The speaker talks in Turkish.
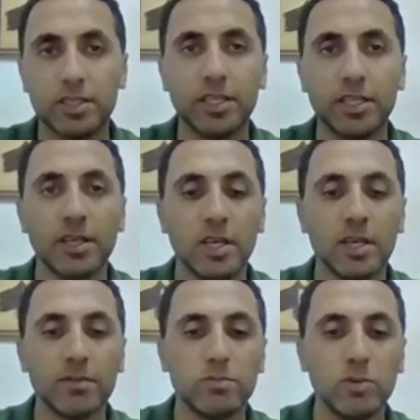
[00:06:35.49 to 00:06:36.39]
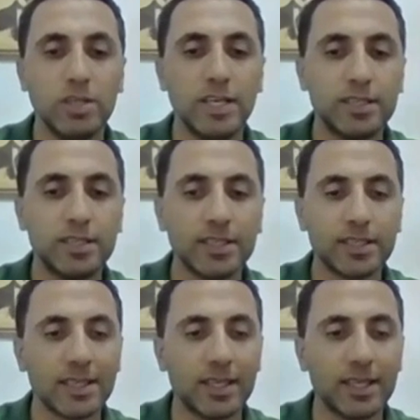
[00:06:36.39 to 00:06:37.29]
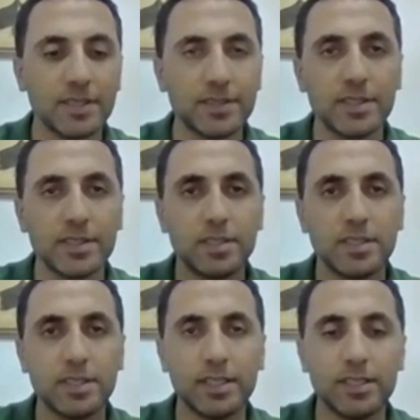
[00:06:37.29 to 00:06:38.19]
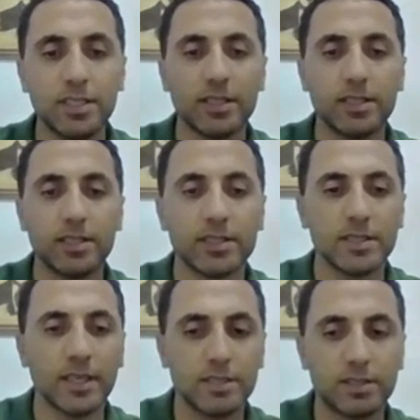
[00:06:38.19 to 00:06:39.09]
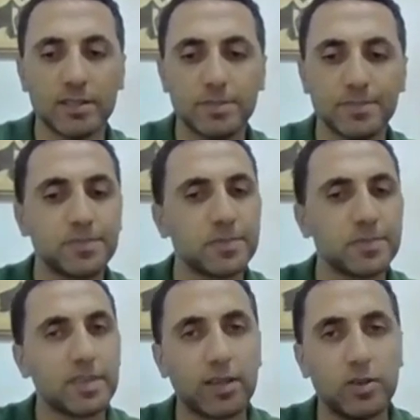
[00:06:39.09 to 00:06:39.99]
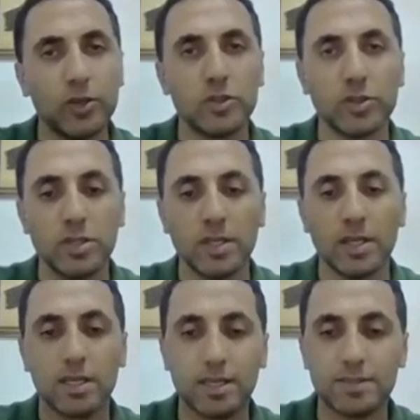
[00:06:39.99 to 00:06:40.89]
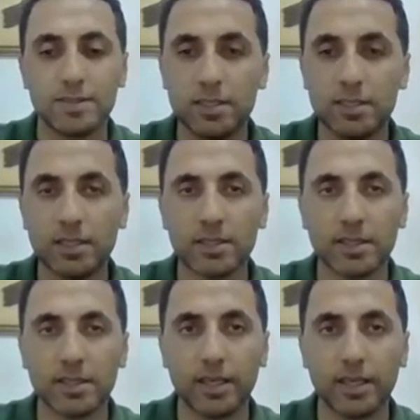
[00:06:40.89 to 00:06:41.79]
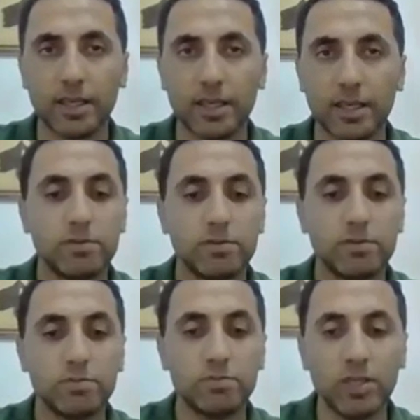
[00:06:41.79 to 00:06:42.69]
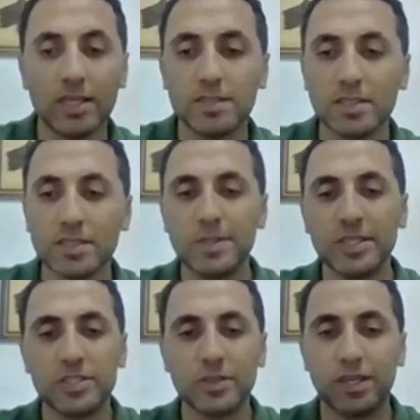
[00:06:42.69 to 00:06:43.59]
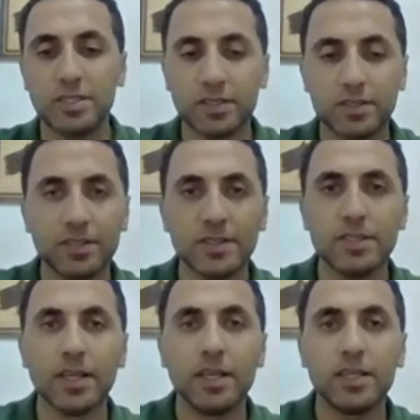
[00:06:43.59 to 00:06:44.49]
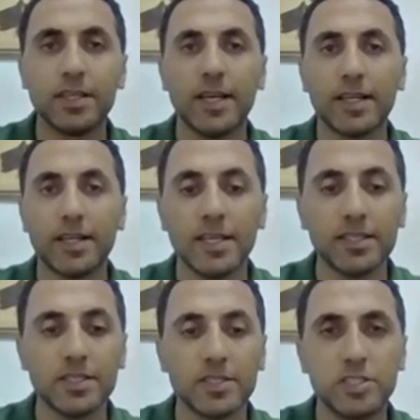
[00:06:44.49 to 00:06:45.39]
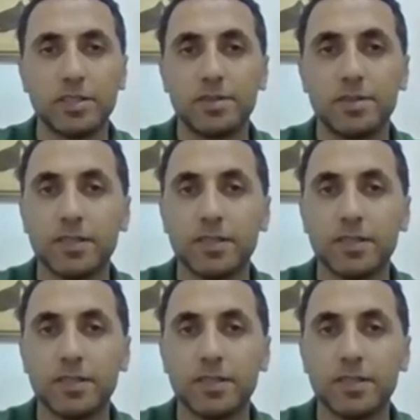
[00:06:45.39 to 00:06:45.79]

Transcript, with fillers: İki, bunların kasası nedir? Tektir. Üç, kasa nedir? Tek. Dört, bunlar arasında nasıl bir ilişki var diyeceksiniz? Hiyerarşi.